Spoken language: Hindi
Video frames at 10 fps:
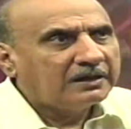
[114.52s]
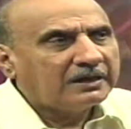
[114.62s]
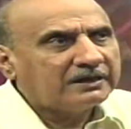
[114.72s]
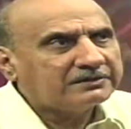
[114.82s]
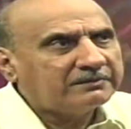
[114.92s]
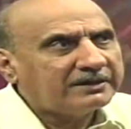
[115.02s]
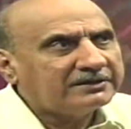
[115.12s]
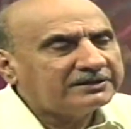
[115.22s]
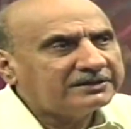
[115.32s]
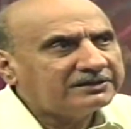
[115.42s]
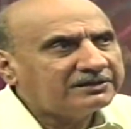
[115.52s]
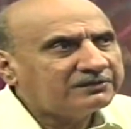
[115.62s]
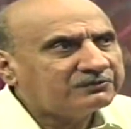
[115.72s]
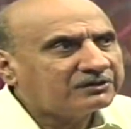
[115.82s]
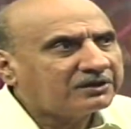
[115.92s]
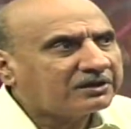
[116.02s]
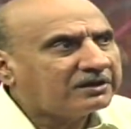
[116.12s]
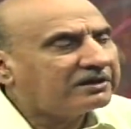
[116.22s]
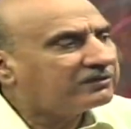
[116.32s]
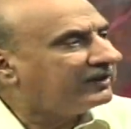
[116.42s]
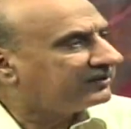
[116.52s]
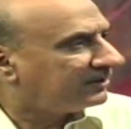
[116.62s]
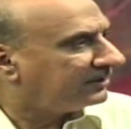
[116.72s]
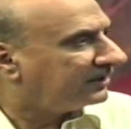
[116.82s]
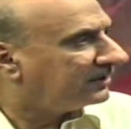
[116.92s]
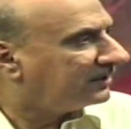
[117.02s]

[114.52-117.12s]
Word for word: असल बात यह जी कि उसका रिकॉर्ड तो ऐसा ही है